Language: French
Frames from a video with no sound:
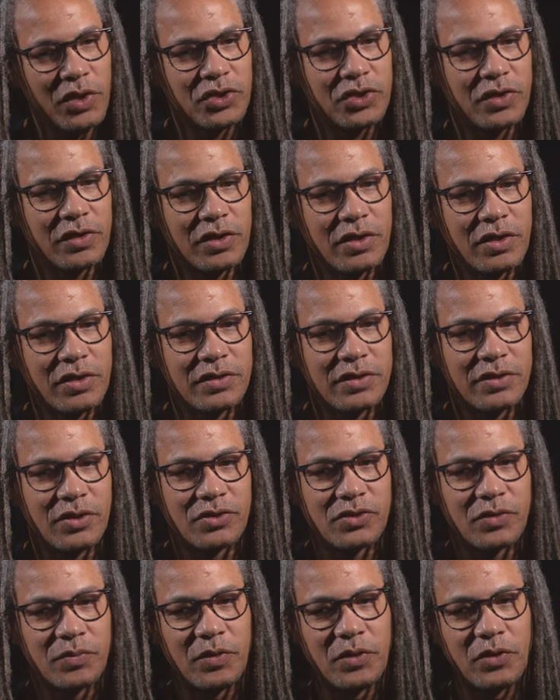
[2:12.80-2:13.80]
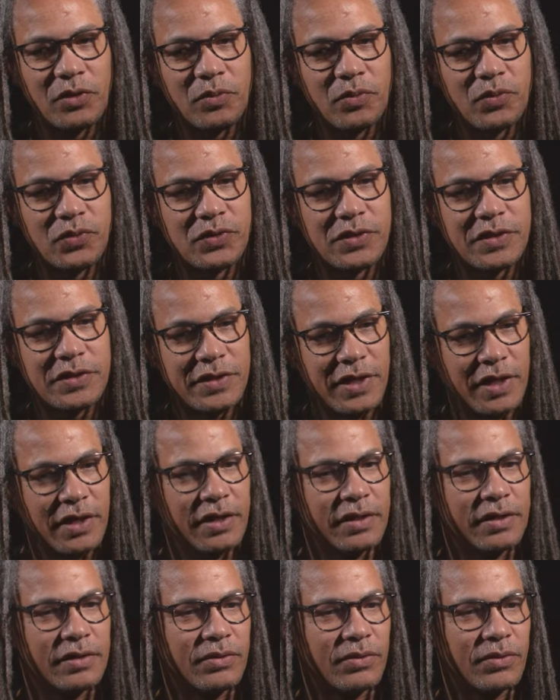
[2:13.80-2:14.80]
j'ai grandi dans un milieu de
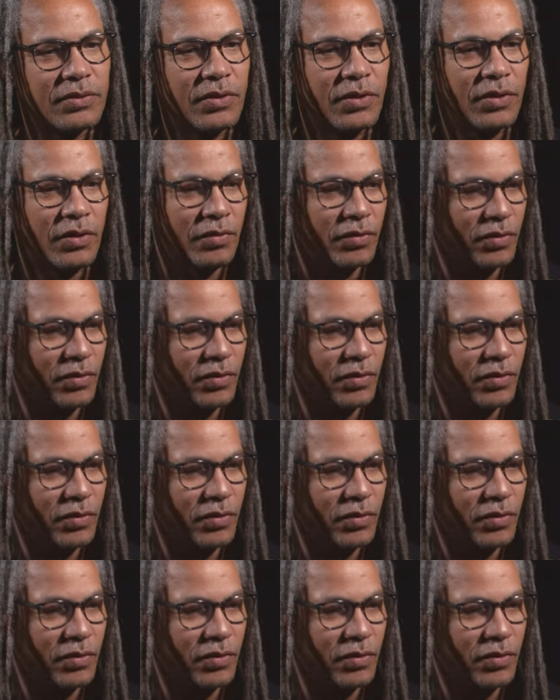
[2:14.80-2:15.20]
musiciens, donc euh,